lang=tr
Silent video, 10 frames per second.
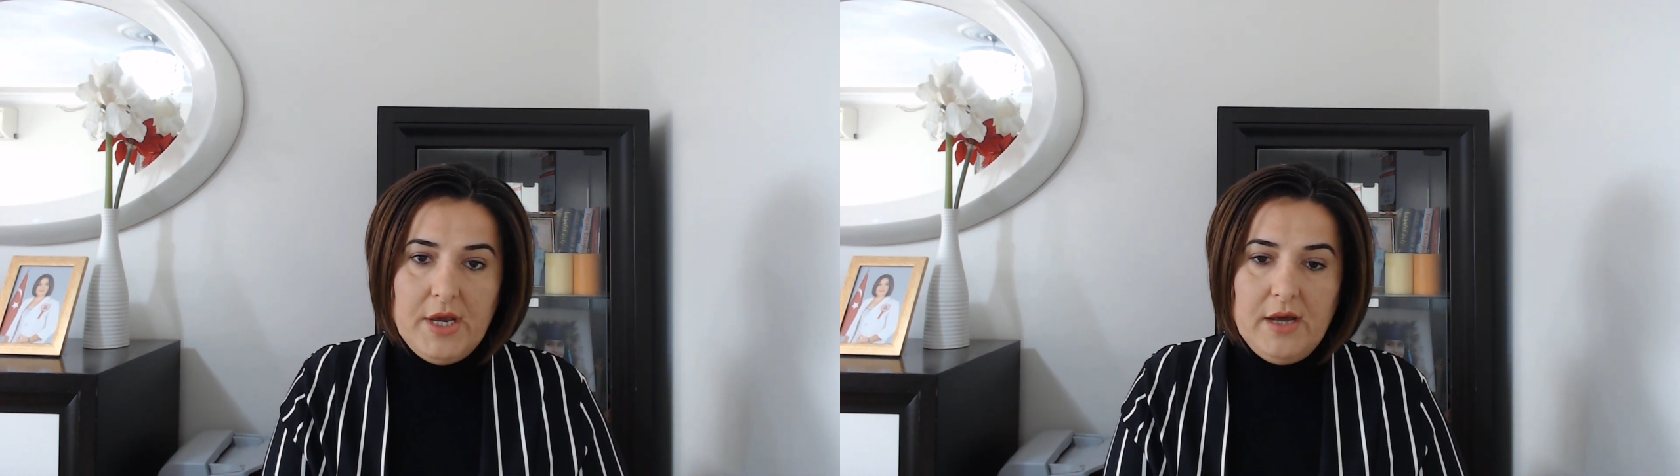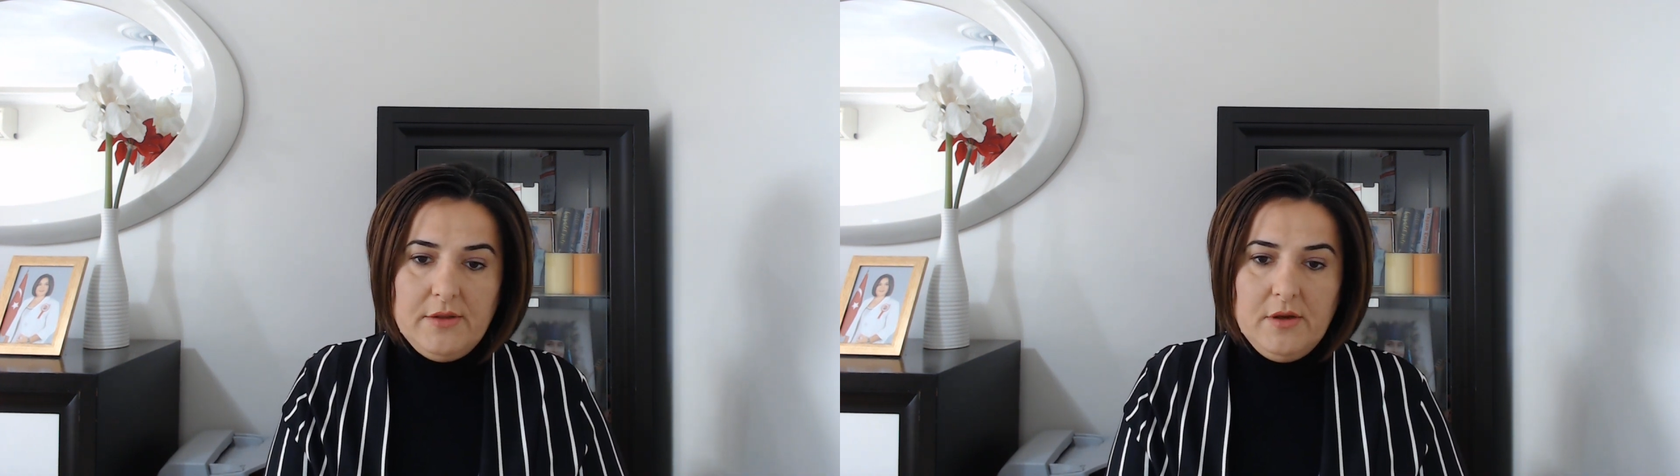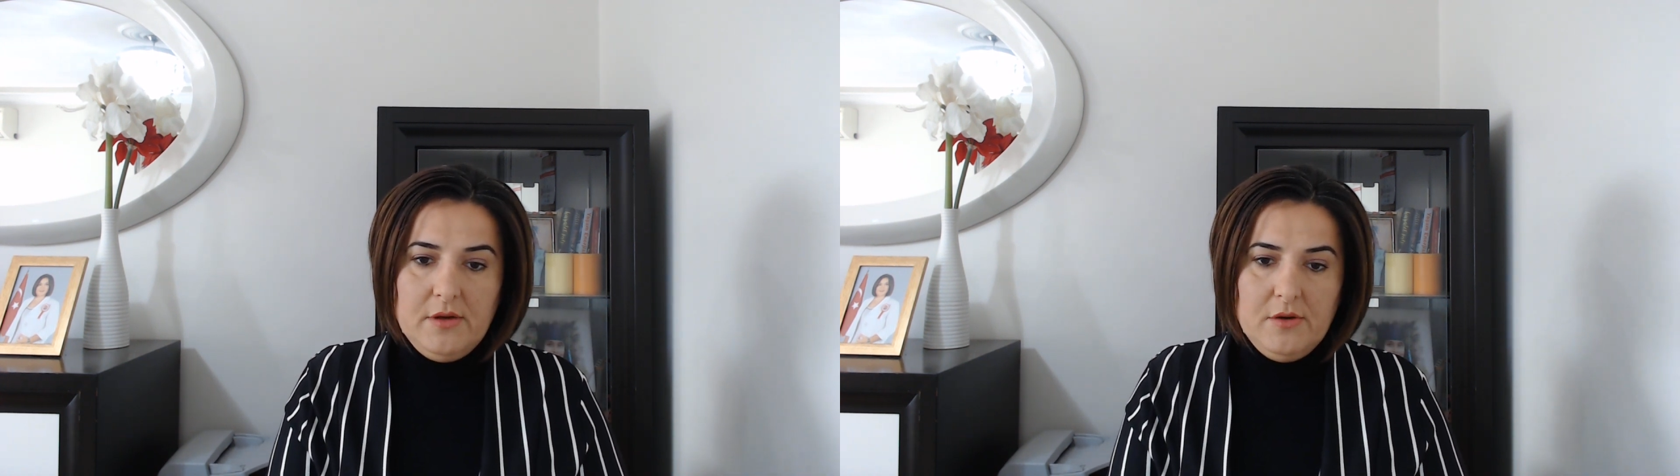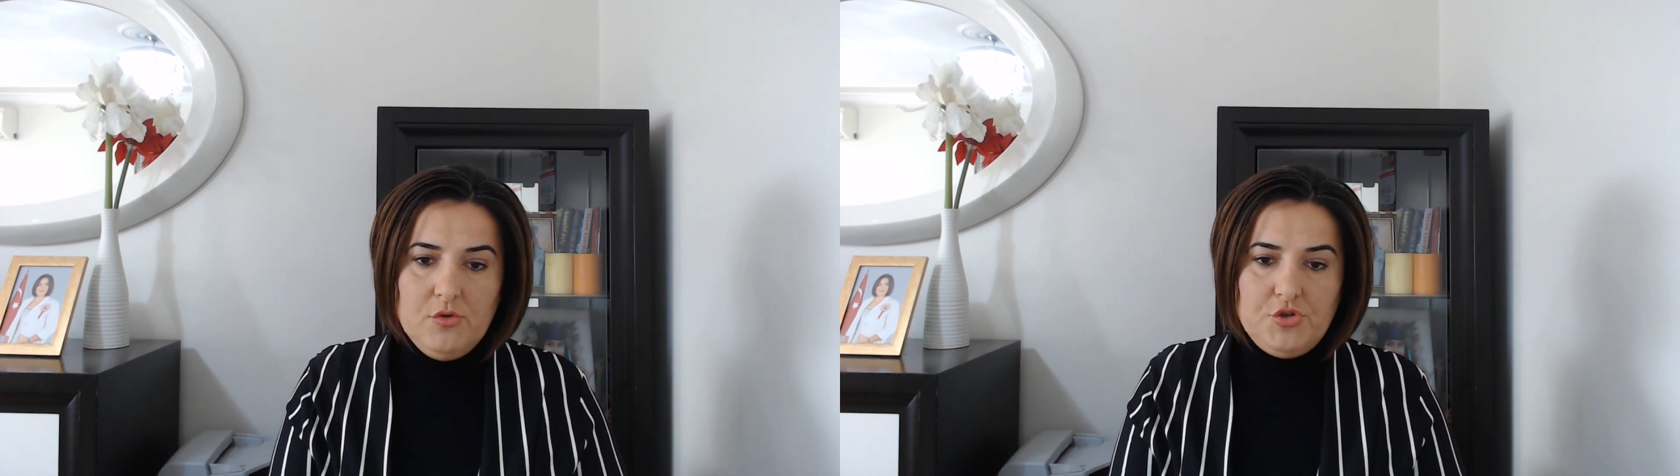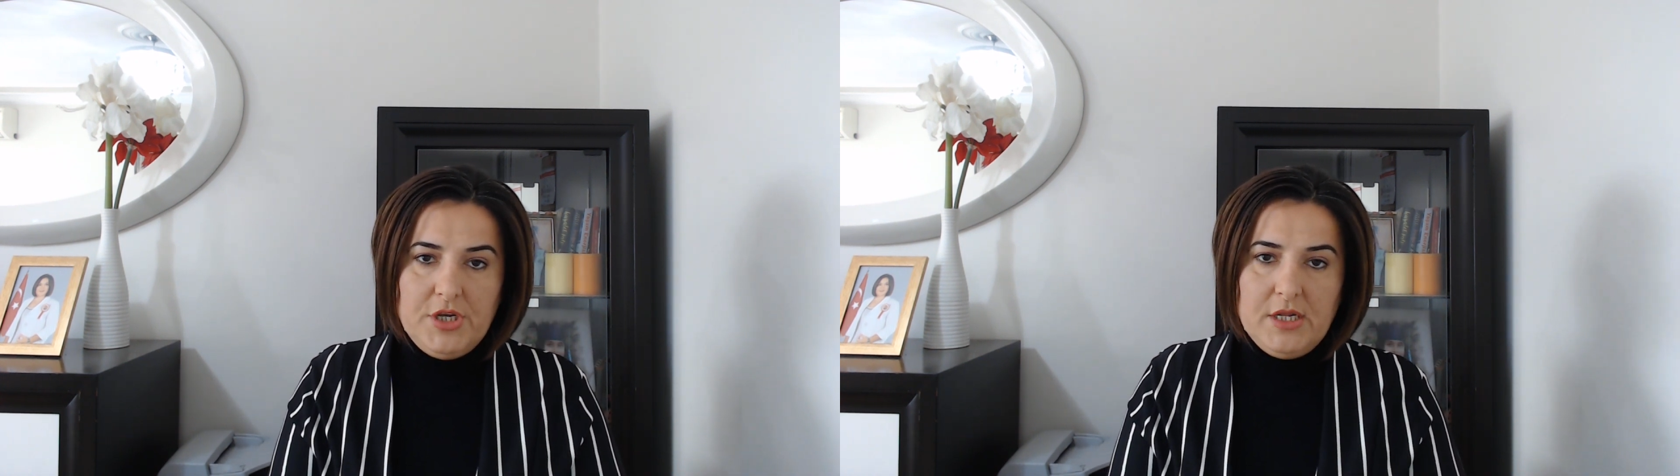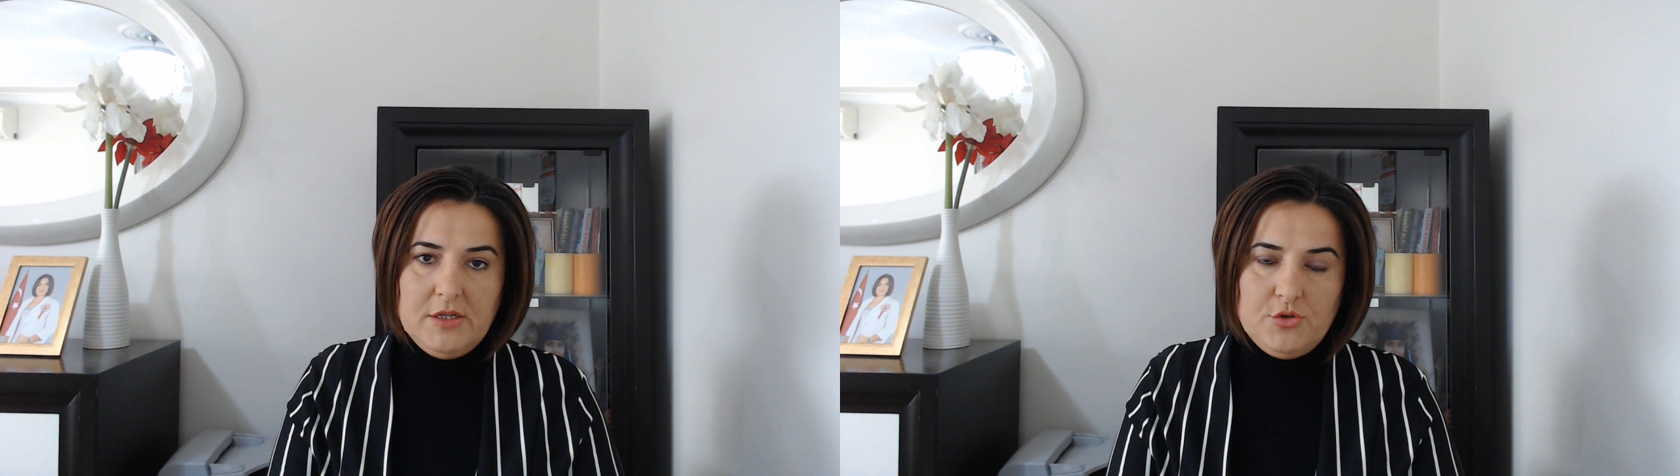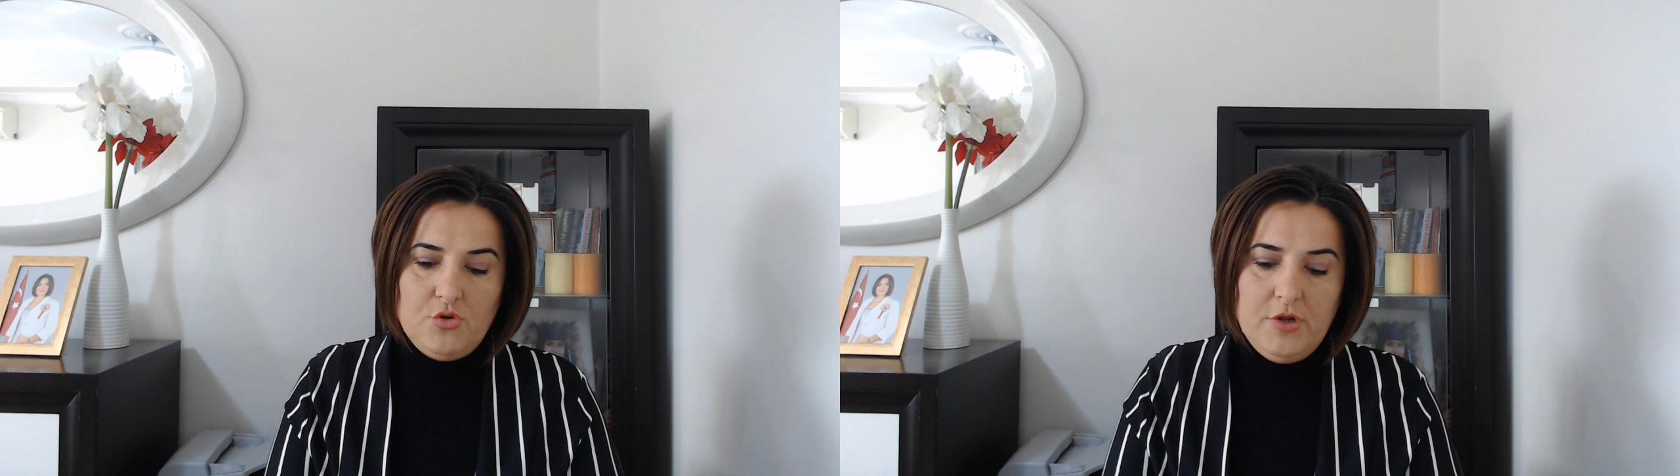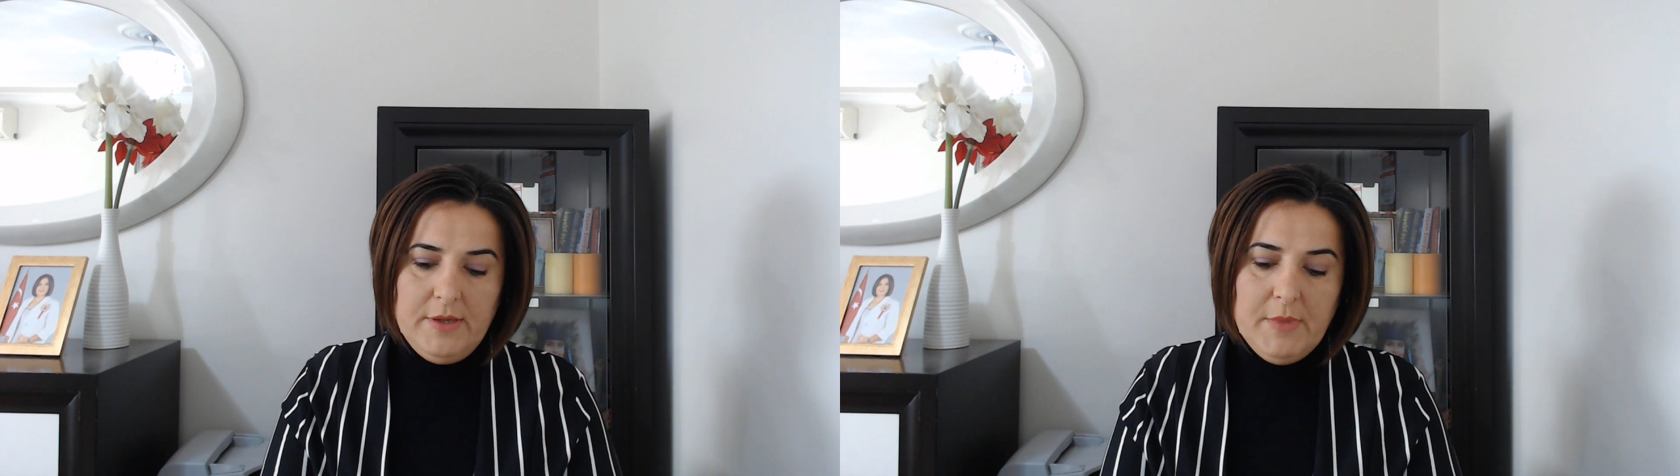yani. O şekilde
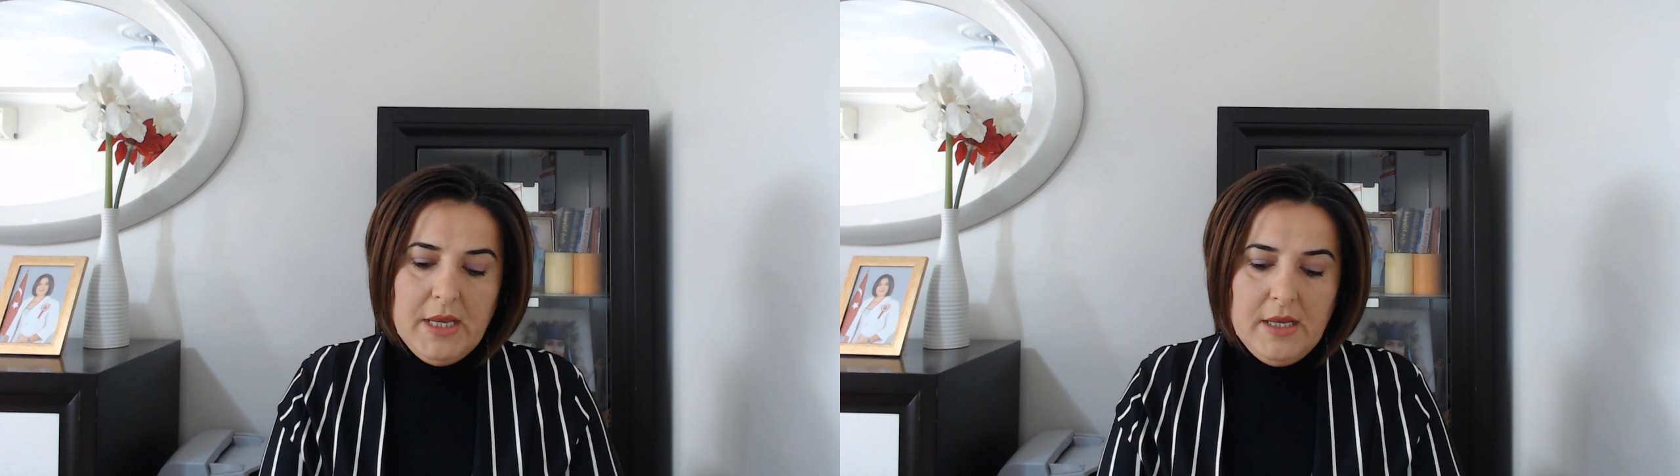söyleyeyim.